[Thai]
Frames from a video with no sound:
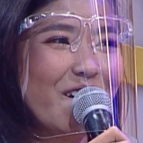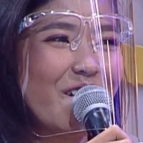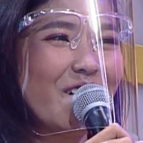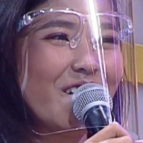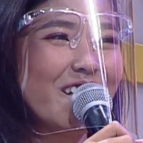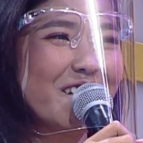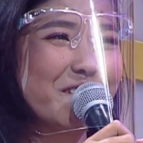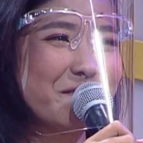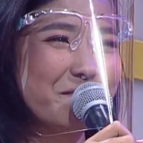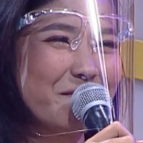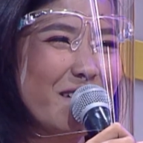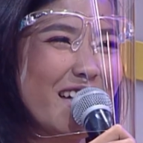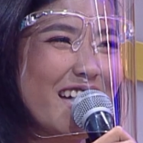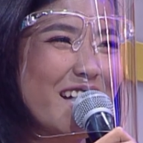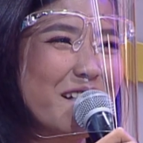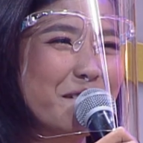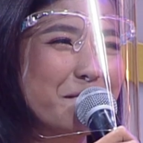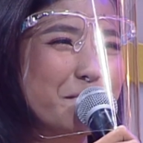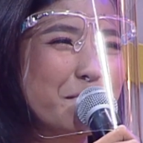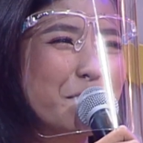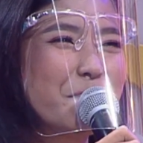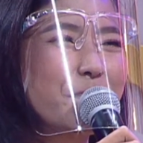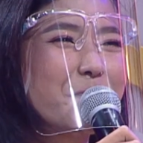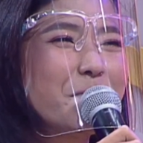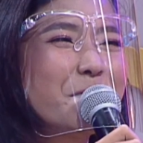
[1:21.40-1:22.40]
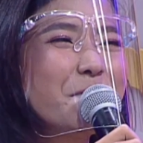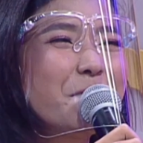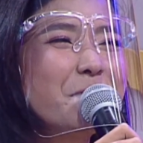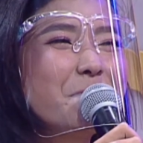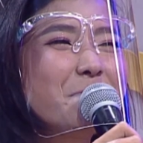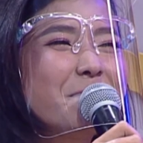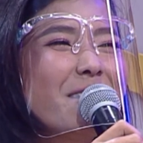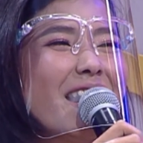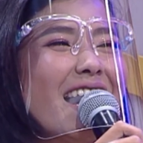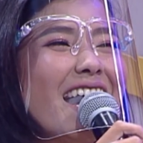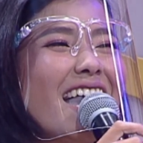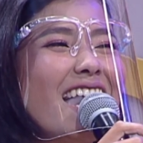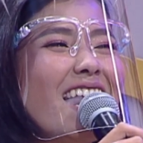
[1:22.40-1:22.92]
หอยแมงผู้
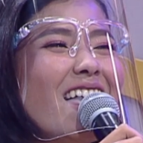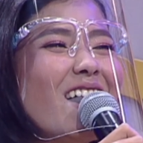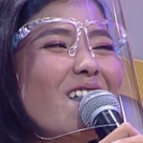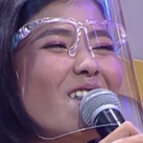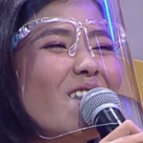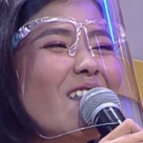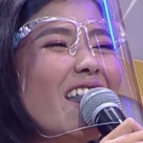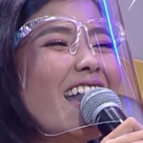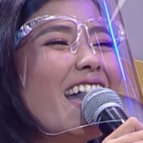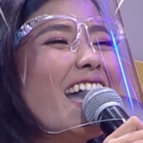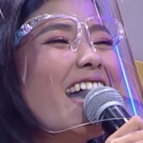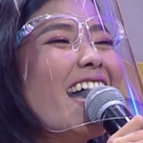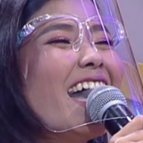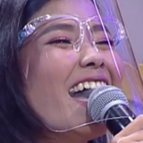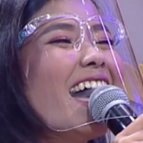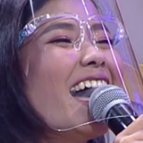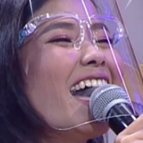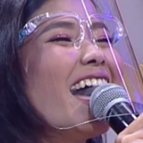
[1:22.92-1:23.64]
มาแล้วค่ะ